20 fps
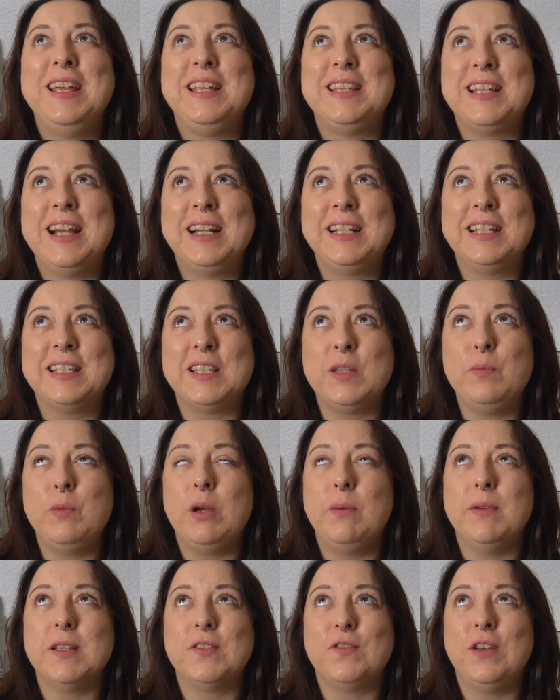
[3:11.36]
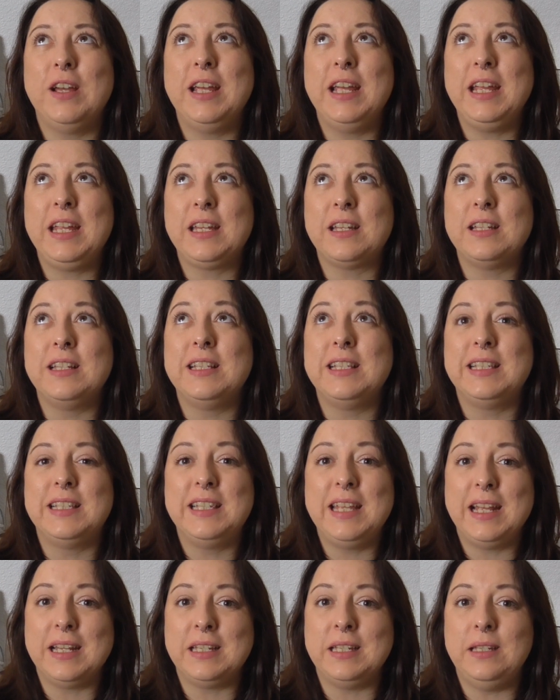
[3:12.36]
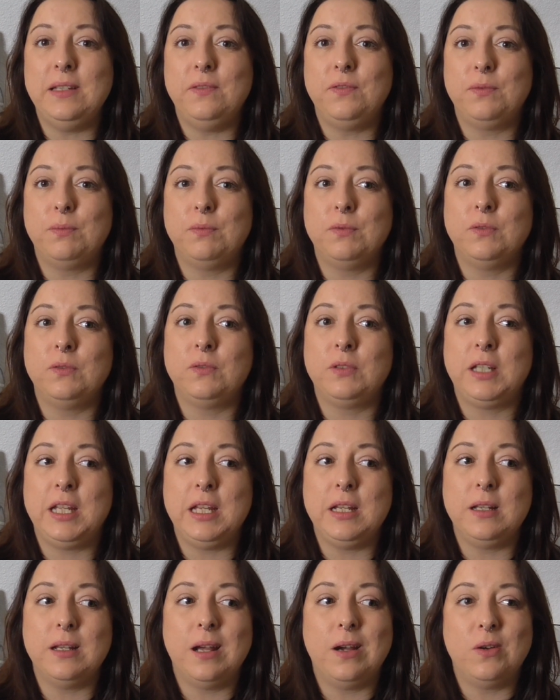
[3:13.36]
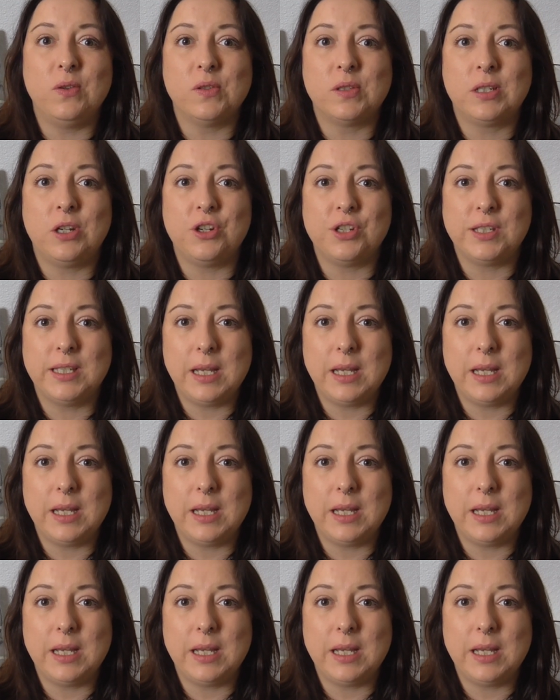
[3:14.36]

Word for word: Ich sage das immer, aber es war echt ein sehr tiefgehender Austausch,